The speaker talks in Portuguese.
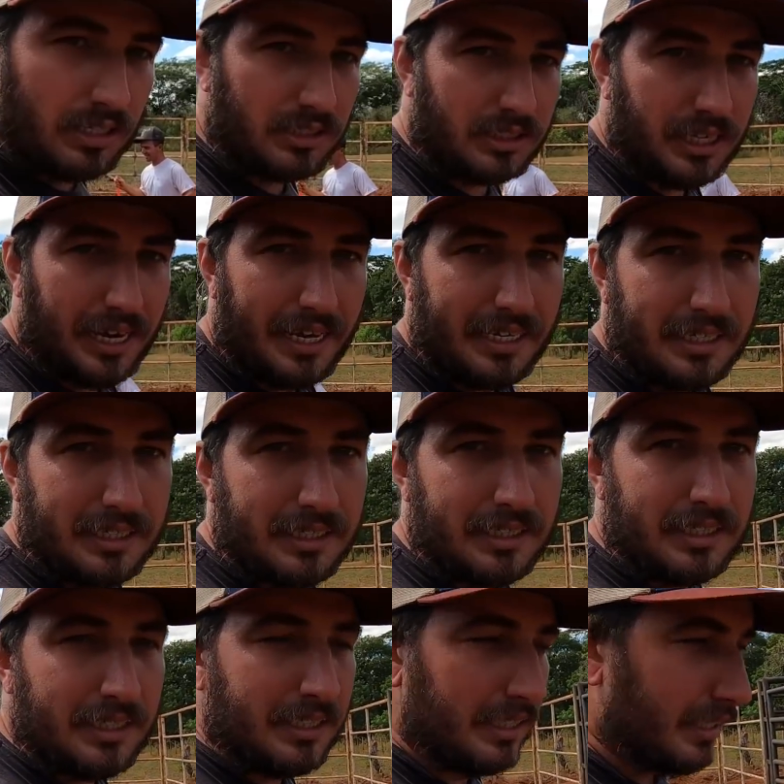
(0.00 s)
nós ah, tem.
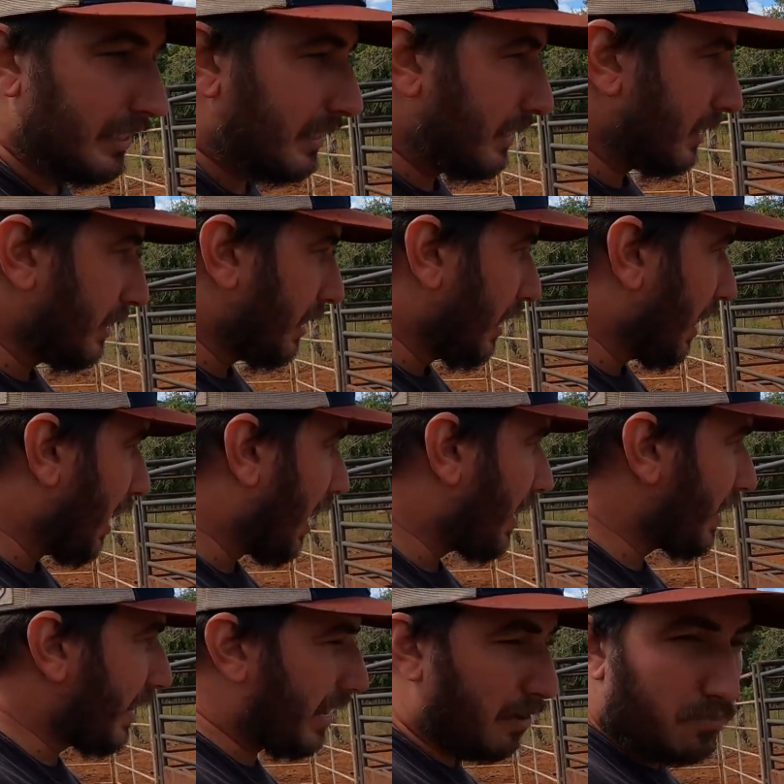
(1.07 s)

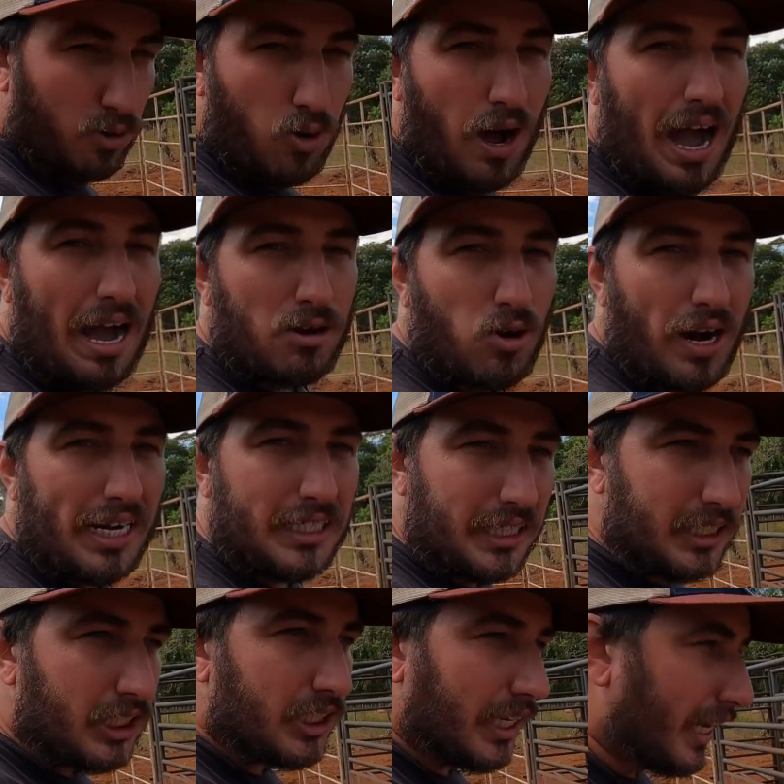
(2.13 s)
Arena boa agora a
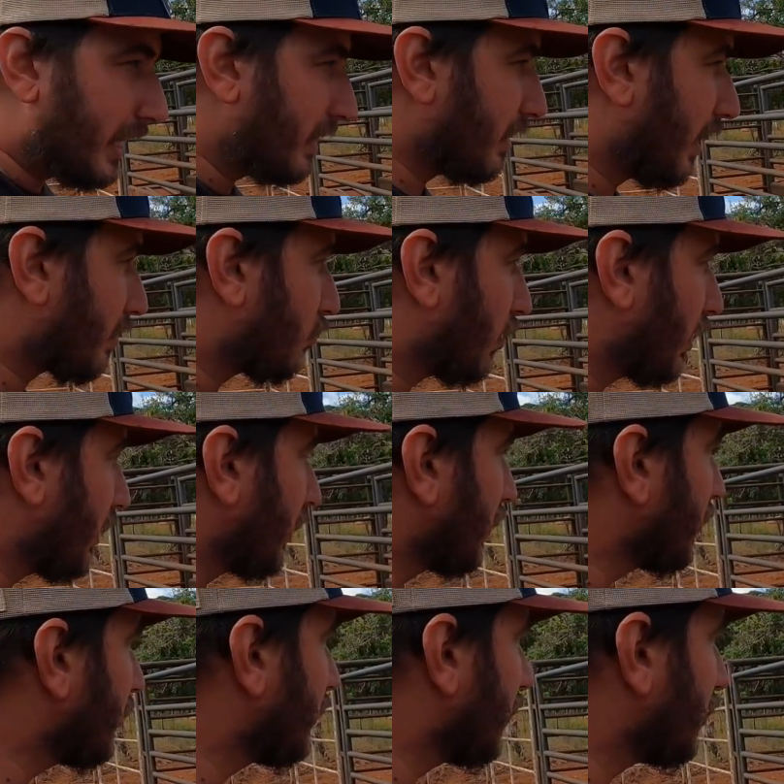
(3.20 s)
gente tem. Agora e